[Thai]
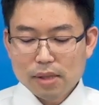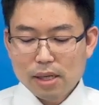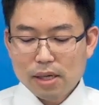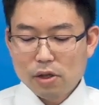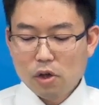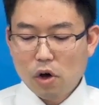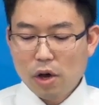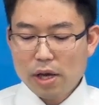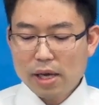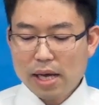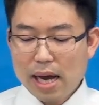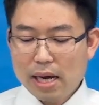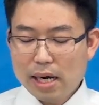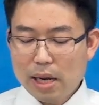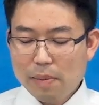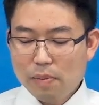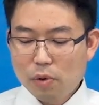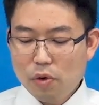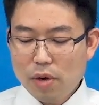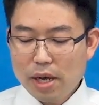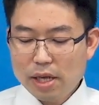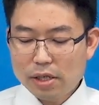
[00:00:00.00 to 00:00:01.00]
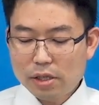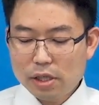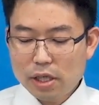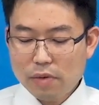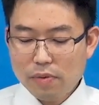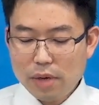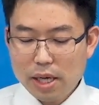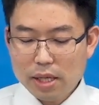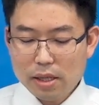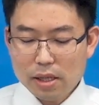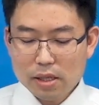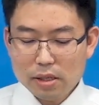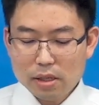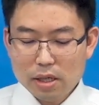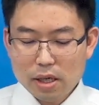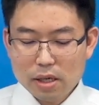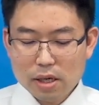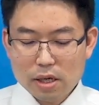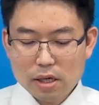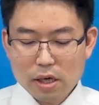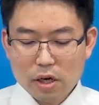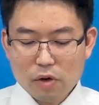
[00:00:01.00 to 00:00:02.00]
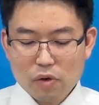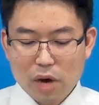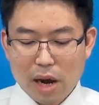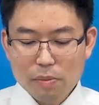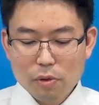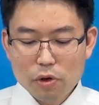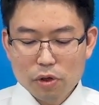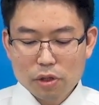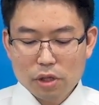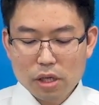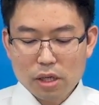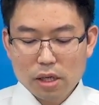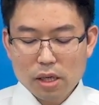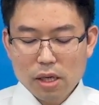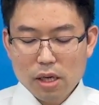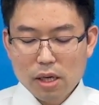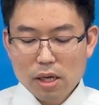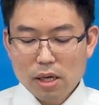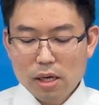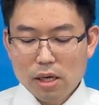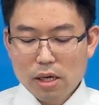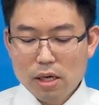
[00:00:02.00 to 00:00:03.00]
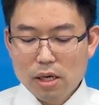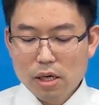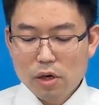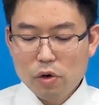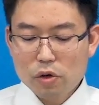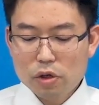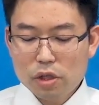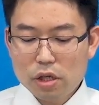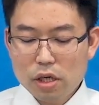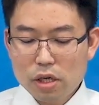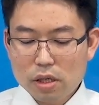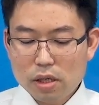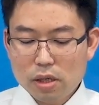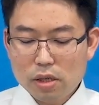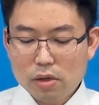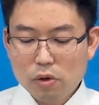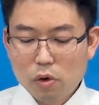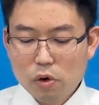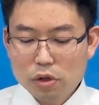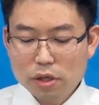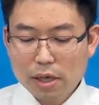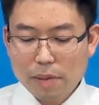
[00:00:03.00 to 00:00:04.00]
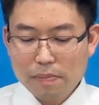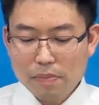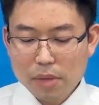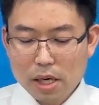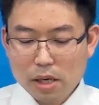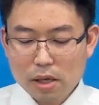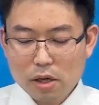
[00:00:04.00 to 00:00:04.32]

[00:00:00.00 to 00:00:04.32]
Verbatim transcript: โดยการรับรู้แห่งชีวิตซึ่งก็คือความรู้สึกหรือรู้สำนึก